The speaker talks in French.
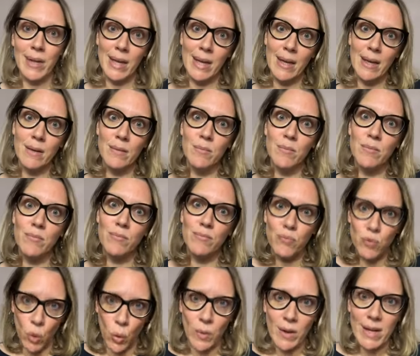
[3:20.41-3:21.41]
Et
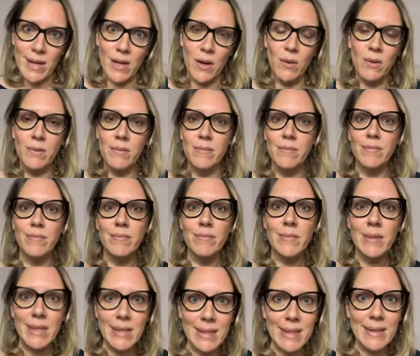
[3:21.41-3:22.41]
ton client
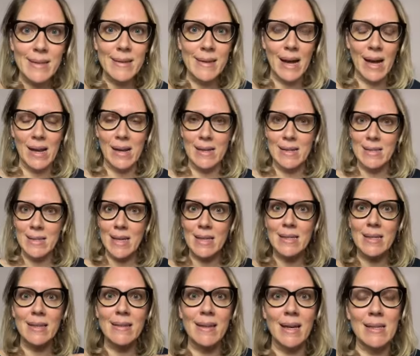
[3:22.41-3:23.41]
idéal, ça
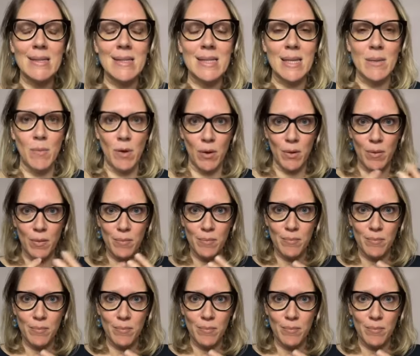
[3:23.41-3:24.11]
c'est ta cible.